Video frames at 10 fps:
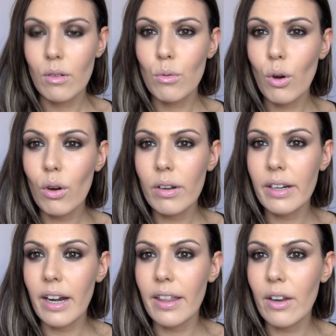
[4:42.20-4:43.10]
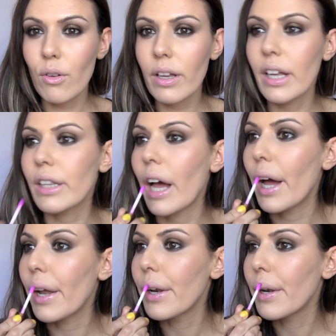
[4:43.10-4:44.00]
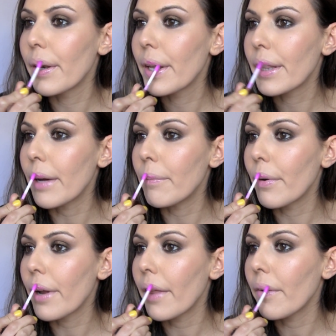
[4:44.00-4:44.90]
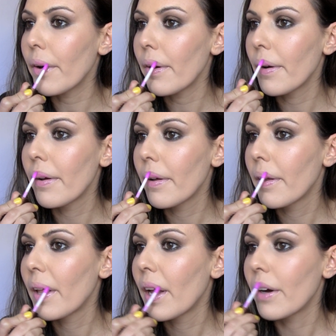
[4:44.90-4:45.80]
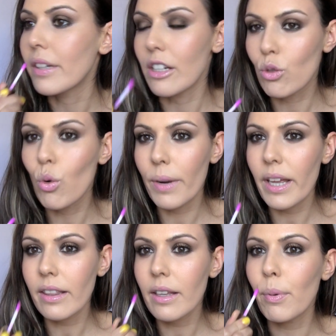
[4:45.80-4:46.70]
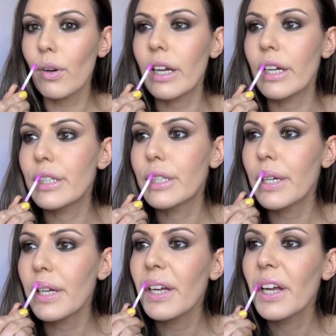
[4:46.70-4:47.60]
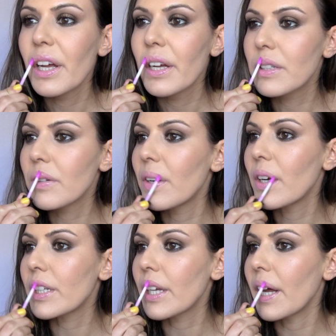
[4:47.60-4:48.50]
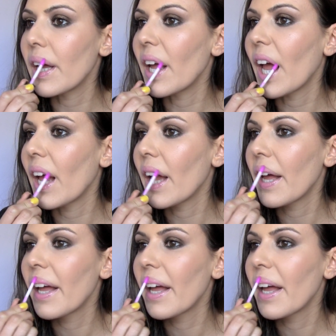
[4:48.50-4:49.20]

Luego en realidad no queda tan, tan morado, o sea, es cubriente porque sí, es un gloss que,